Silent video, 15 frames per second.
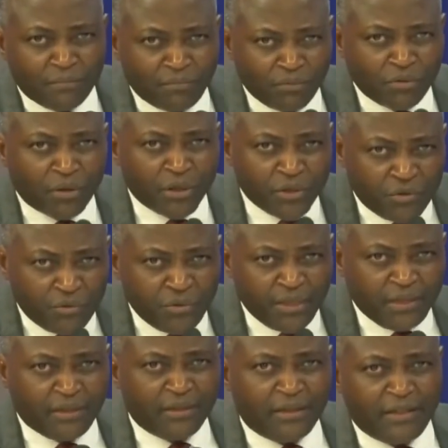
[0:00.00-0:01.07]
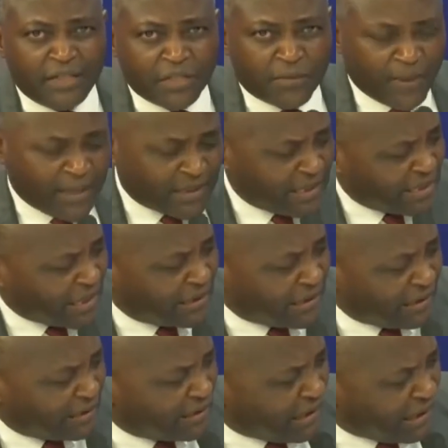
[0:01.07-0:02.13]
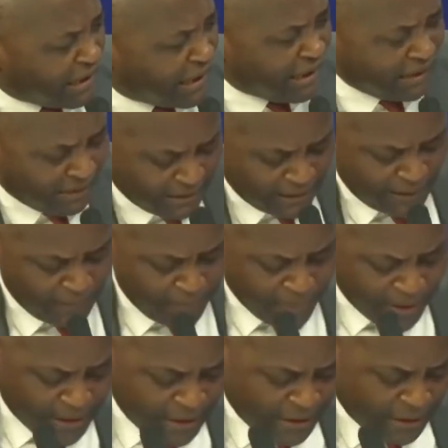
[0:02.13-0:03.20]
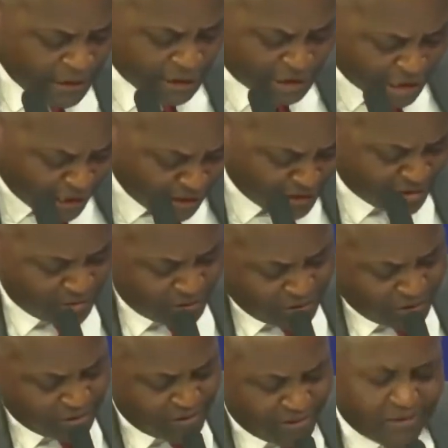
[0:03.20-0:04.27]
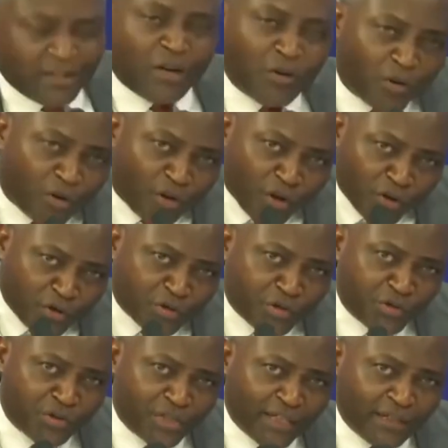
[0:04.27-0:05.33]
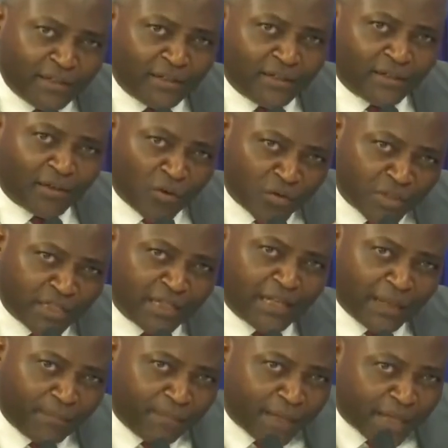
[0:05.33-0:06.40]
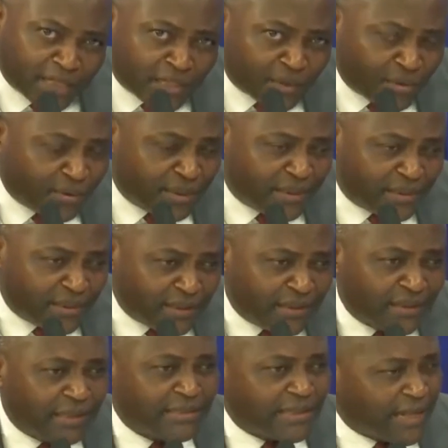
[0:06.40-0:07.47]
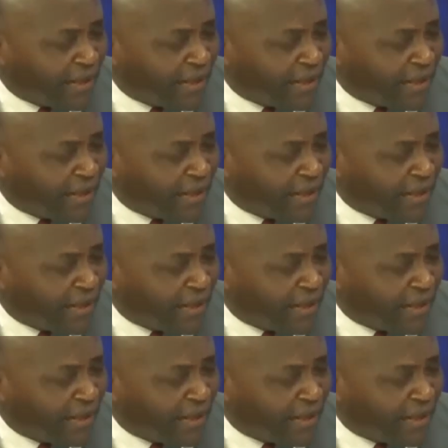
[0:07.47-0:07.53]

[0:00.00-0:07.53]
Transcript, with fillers: pour réduire, n'est-ce pas, ces attentats-là. J'entre dans le cœur du sujet concernant la paix et la sécurité. C'est